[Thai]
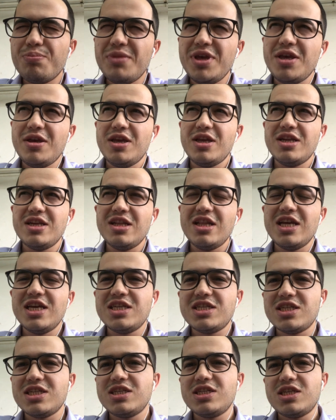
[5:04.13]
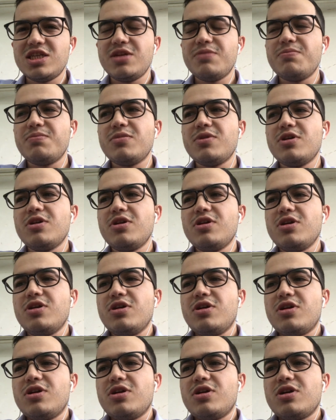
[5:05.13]
มี relationship
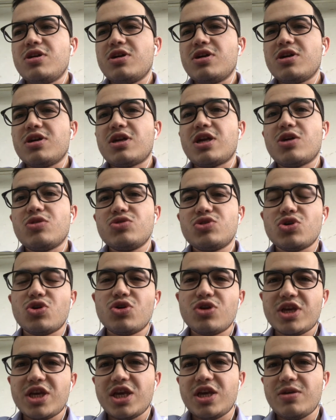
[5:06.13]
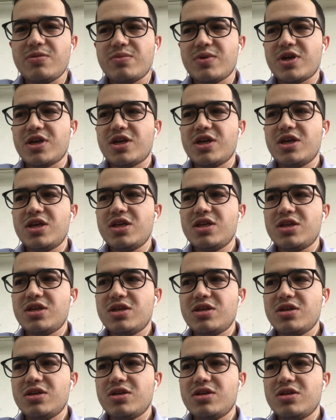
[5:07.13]
เราจะโอเคไหม
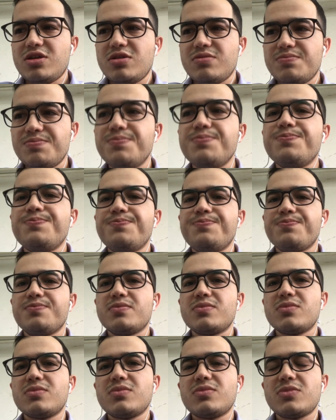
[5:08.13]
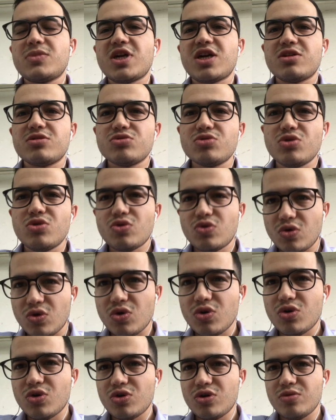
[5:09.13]
อืมทั้งสองค
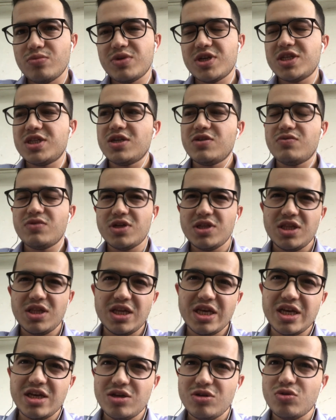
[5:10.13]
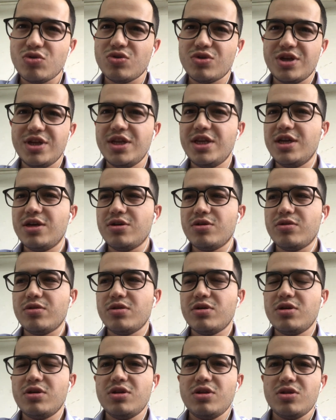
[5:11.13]
นไม่ใช่ว่าแค่คนเดียว
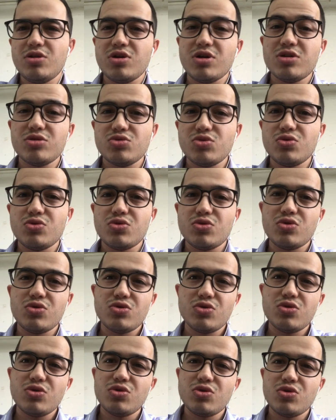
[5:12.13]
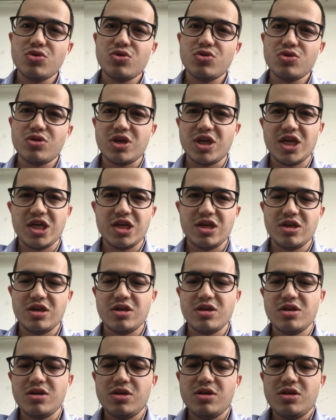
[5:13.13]
ทั้งสองคนก็ต้องโอเค
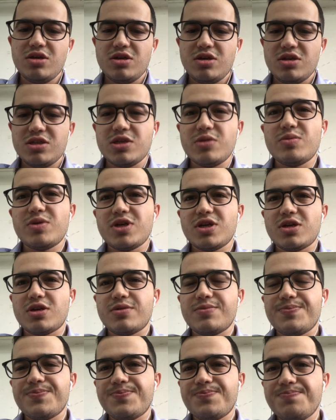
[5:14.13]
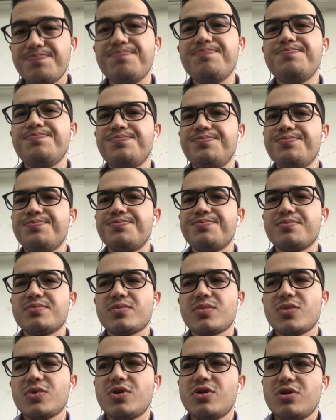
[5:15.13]
ใช่ไหมครับอืม
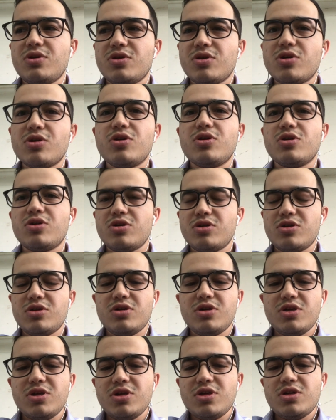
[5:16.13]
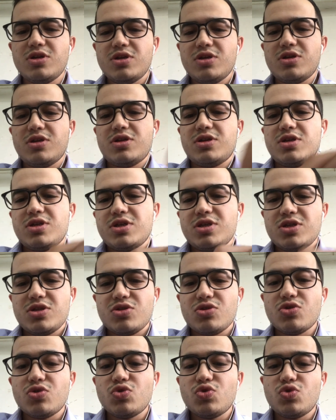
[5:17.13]
ก็
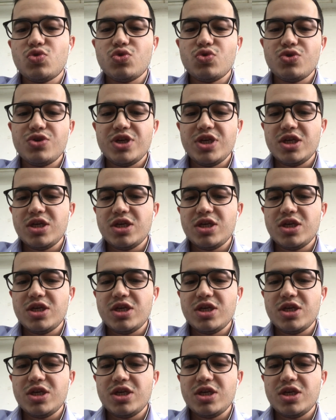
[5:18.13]
ต้องคุย